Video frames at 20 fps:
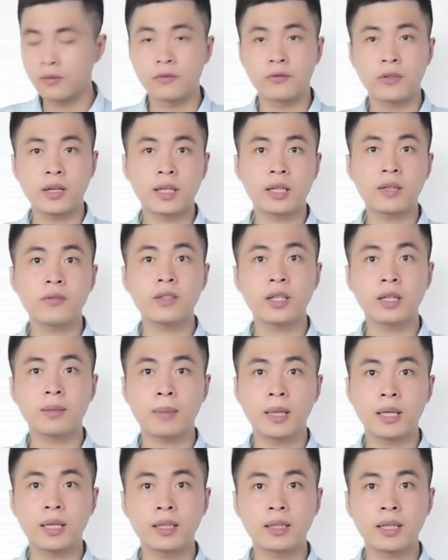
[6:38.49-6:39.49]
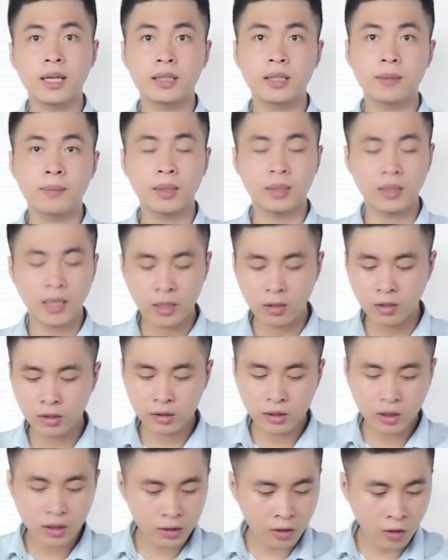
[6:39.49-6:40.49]
về cái viền màn hình này thì mình thấy nó
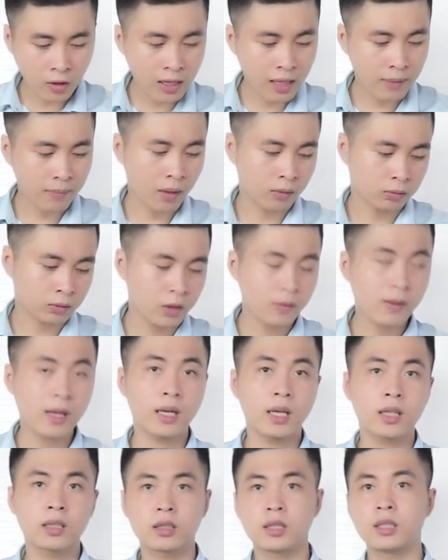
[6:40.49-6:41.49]
tương đối là mỏng thôi các bạn ạ